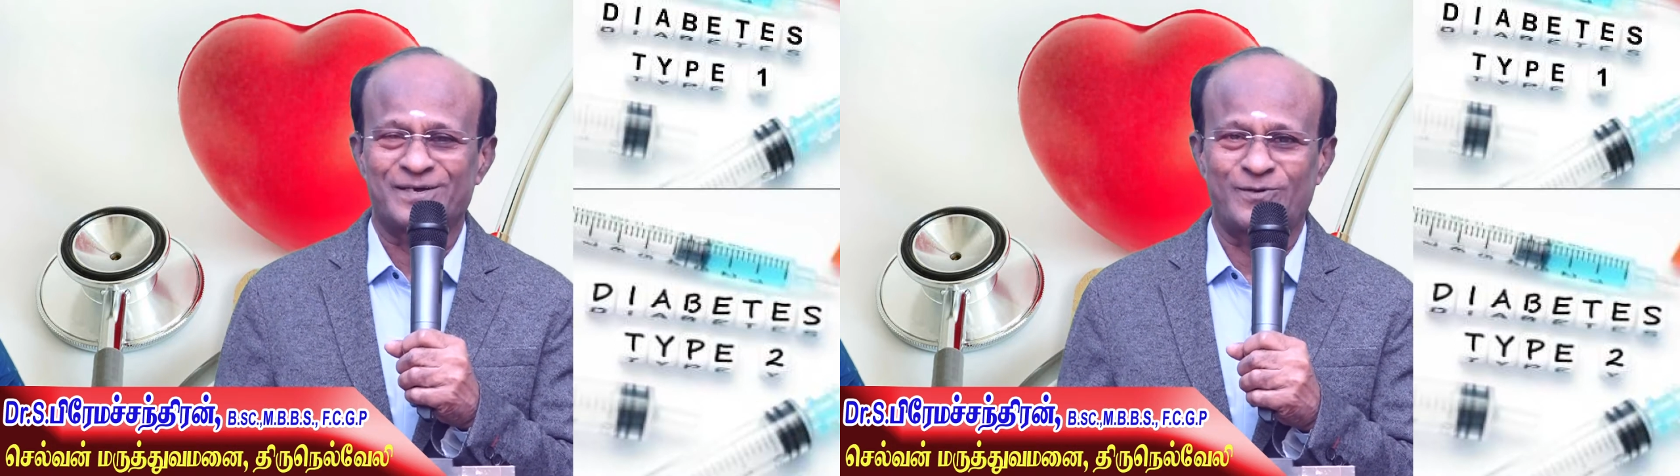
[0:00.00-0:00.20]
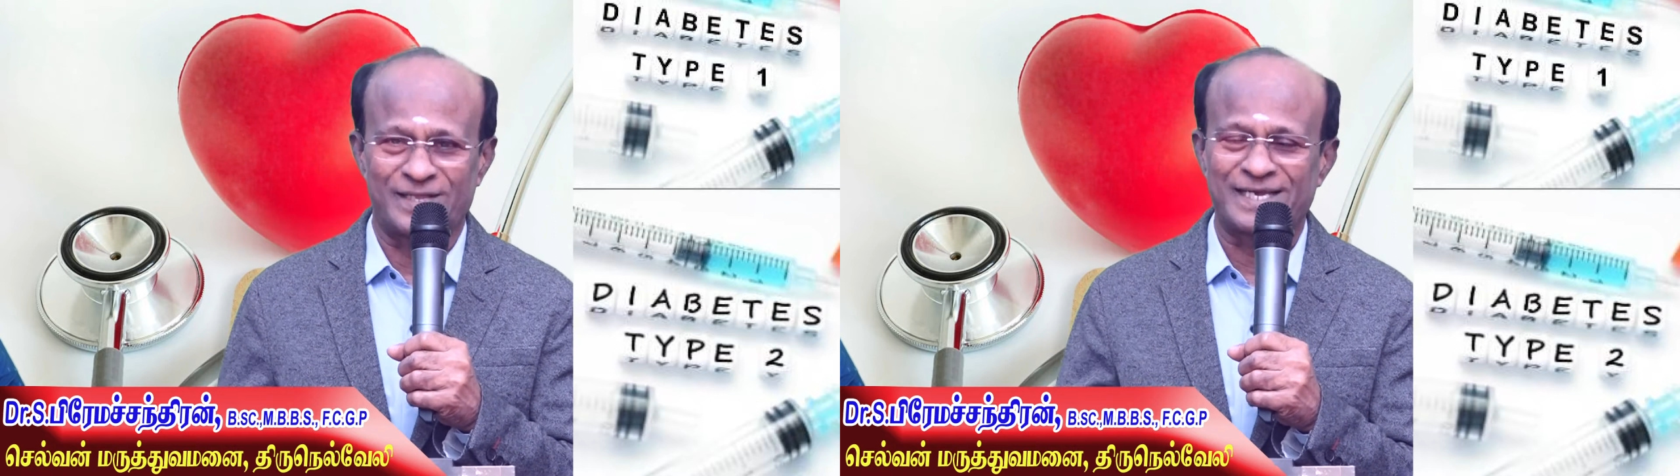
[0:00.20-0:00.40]

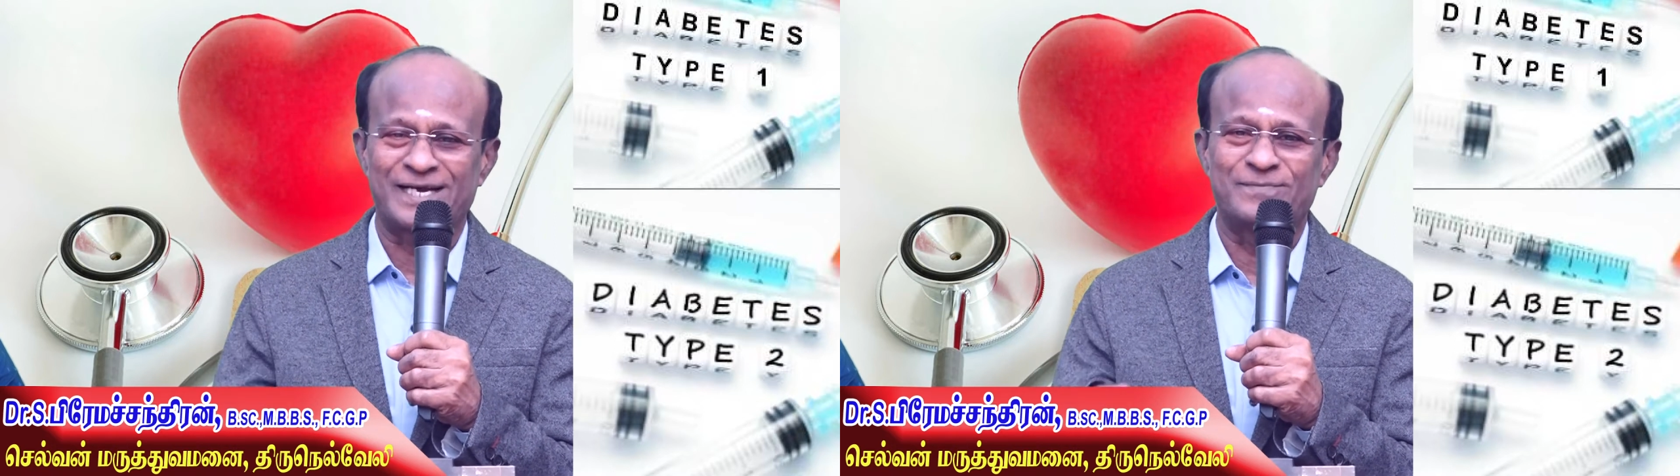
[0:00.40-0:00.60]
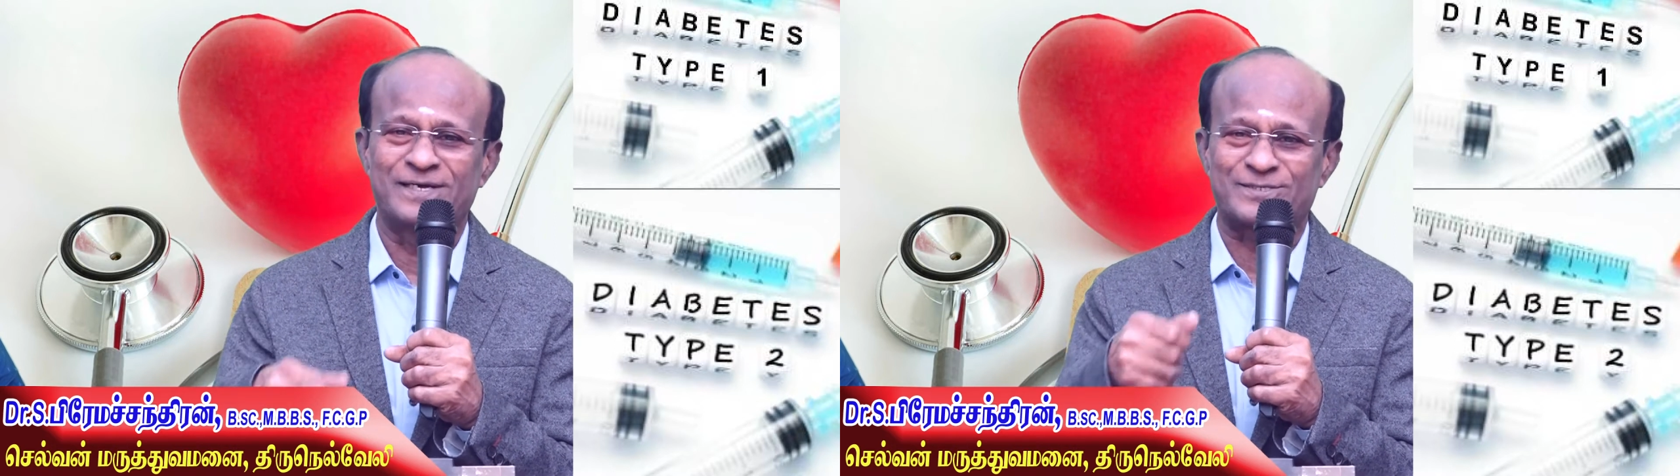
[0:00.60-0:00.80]

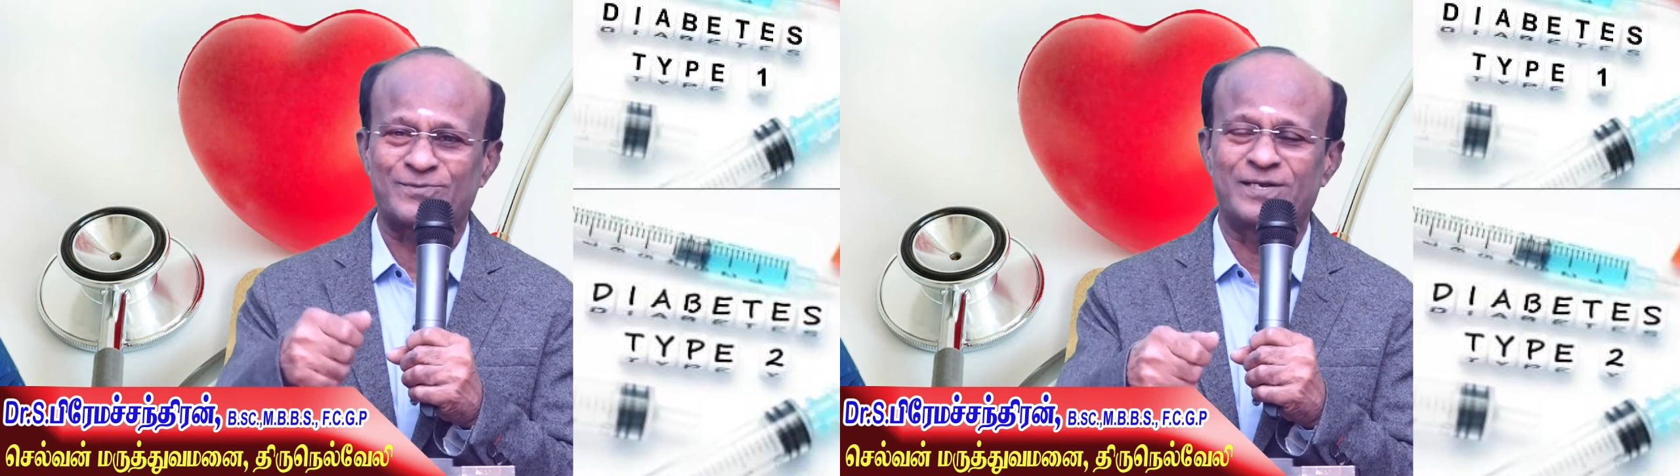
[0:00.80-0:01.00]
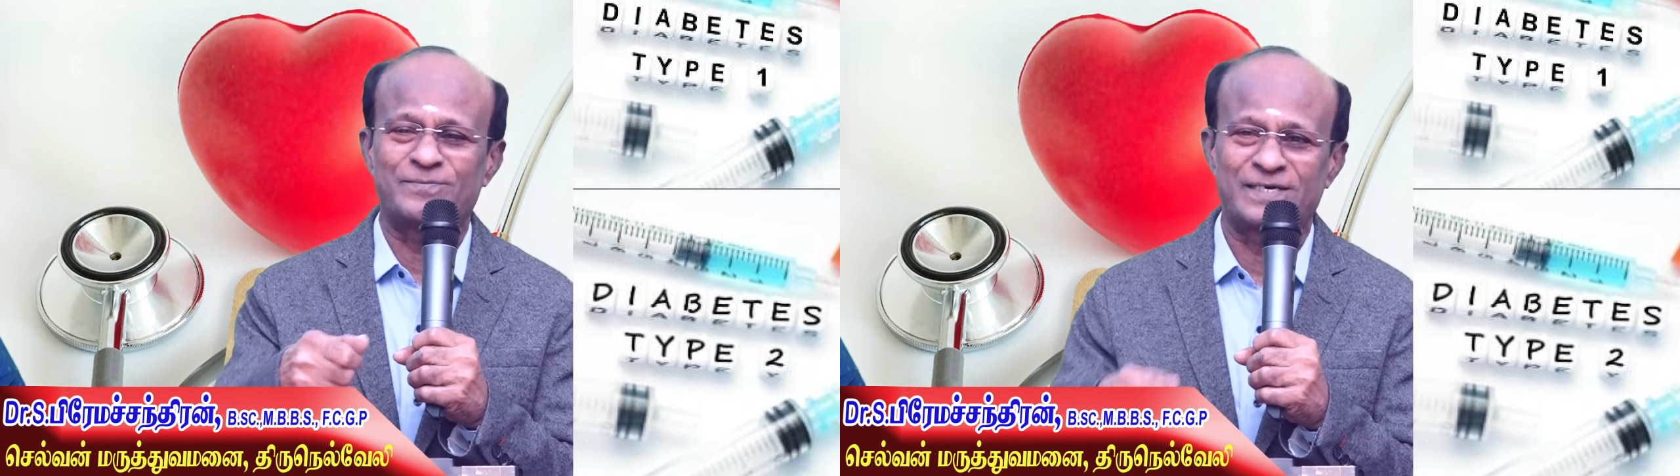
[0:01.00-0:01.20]
குழந்தைகளுமே
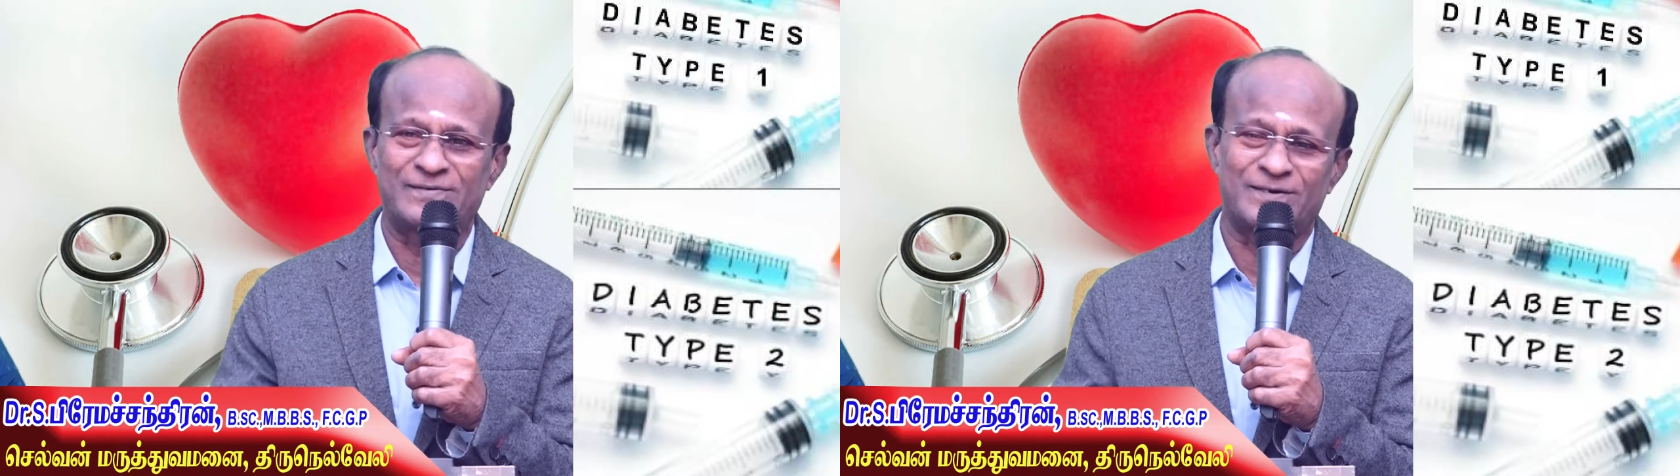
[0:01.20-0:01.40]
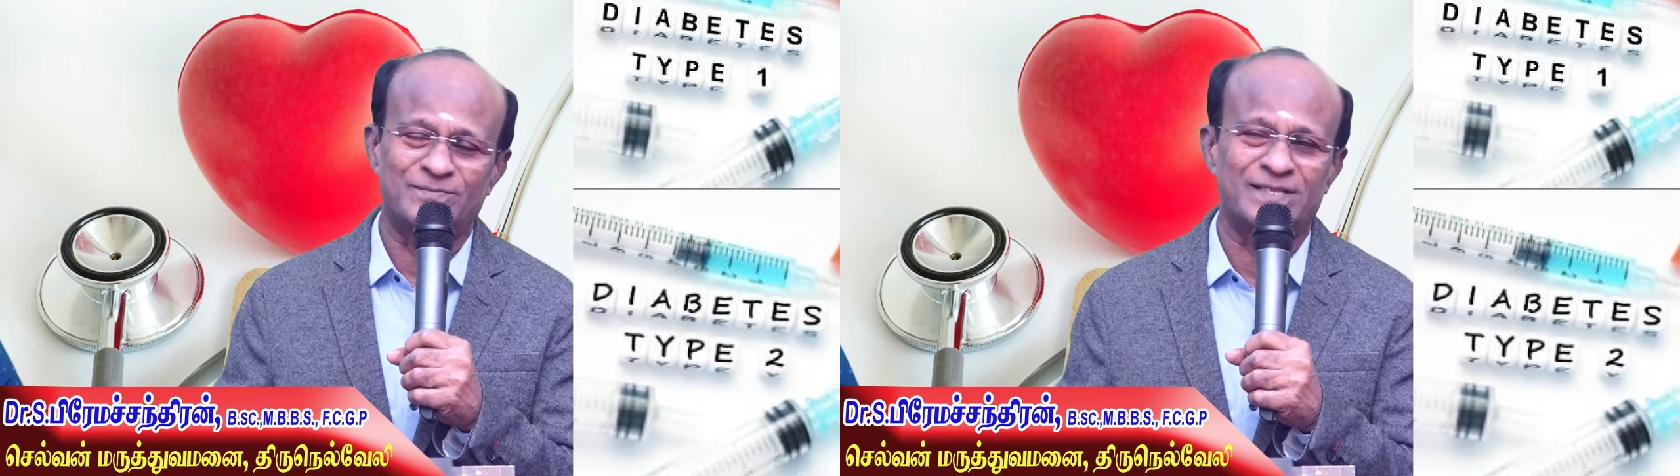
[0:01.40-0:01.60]
ஸ்கூலுக்கு
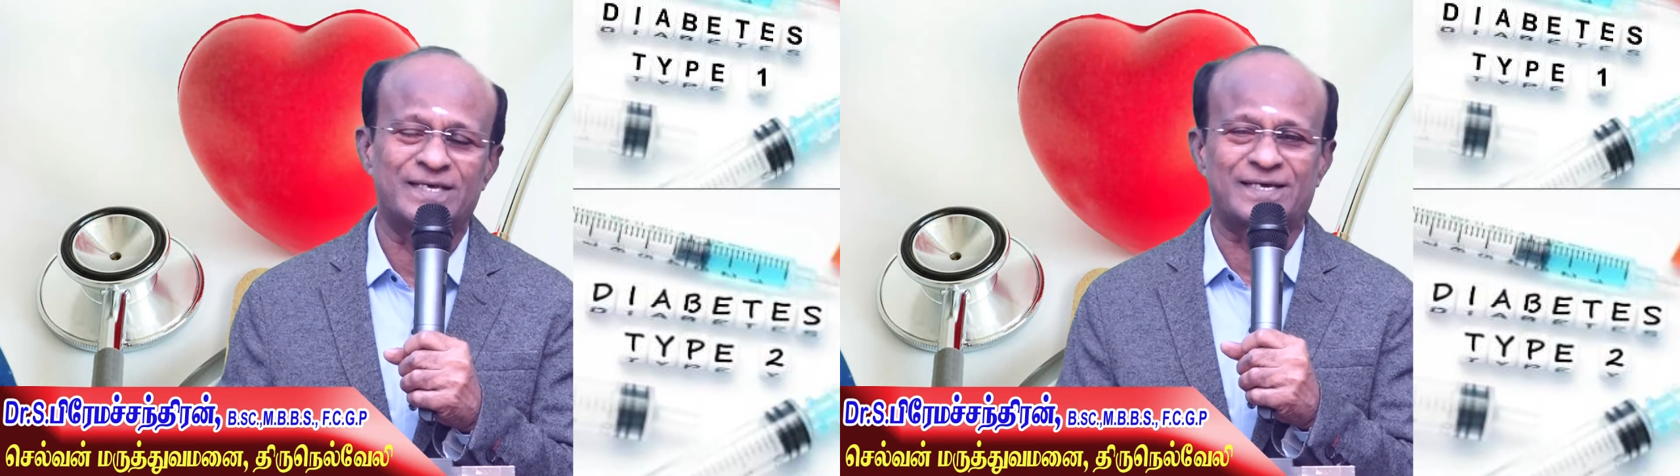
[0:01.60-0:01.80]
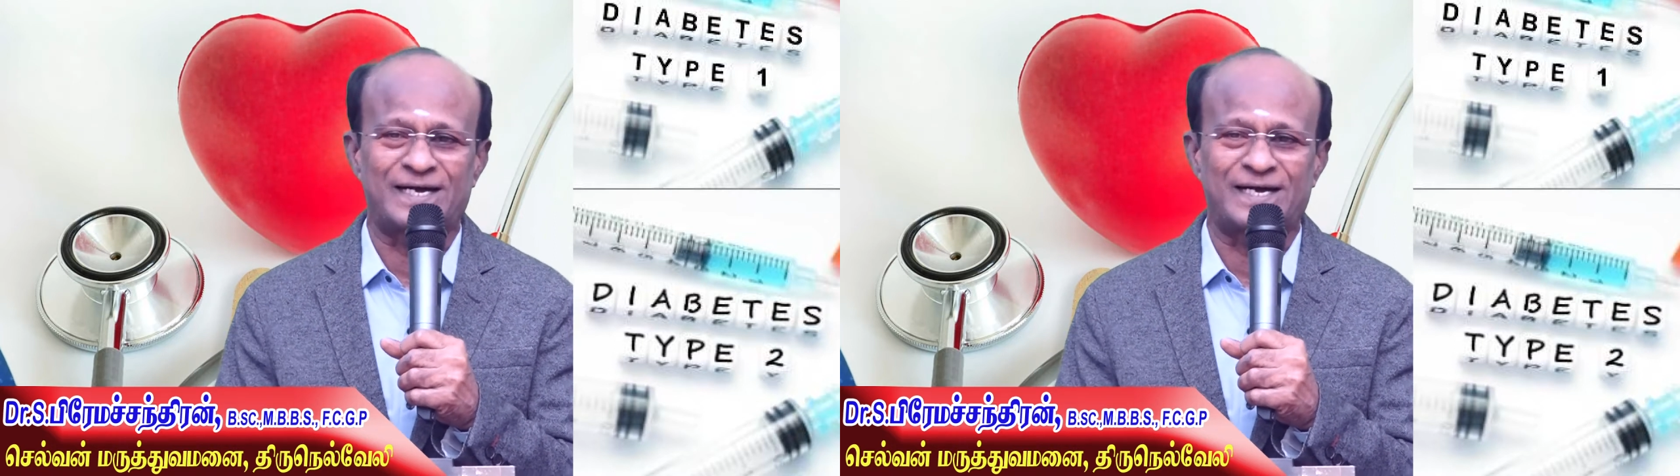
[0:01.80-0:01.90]
போயிட்டு வரும்போது